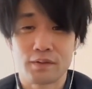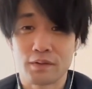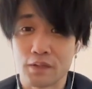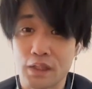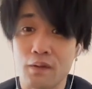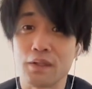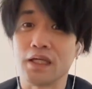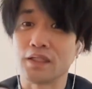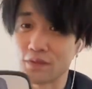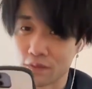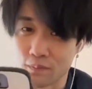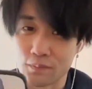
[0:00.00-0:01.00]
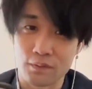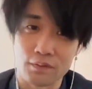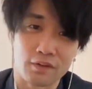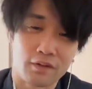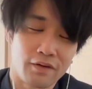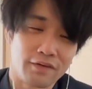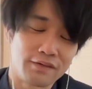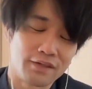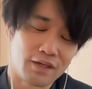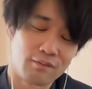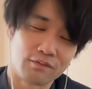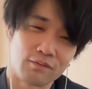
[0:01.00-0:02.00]
側なんですよ僕
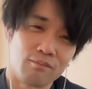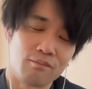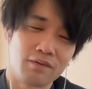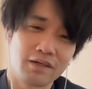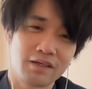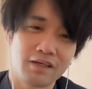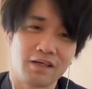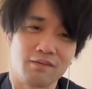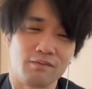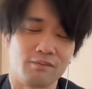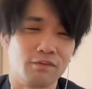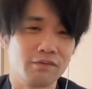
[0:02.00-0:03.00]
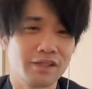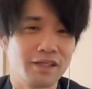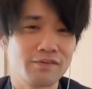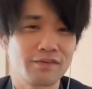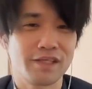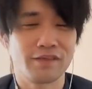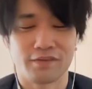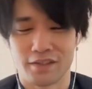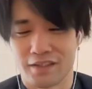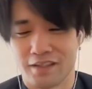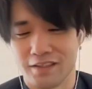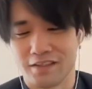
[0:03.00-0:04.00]
だからほんまにね、あの、ボーダー付近の
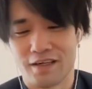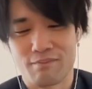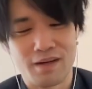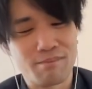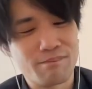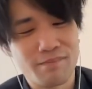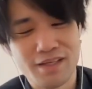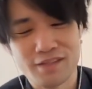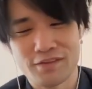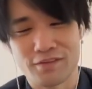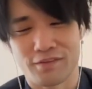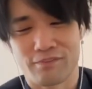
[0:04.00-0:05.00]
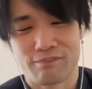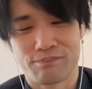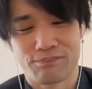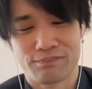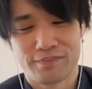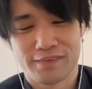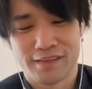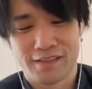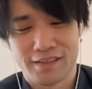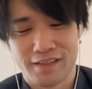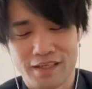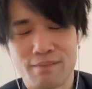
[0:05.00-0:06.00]
方はね、ああんまり
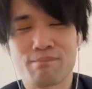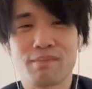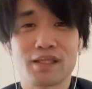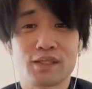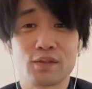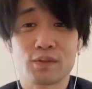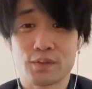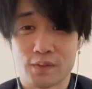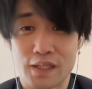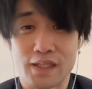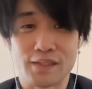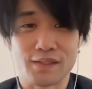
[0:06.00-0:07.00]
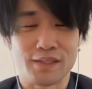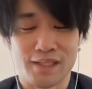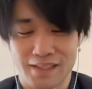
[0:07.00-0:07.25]
ちょっと、頑張ってほしくないですね。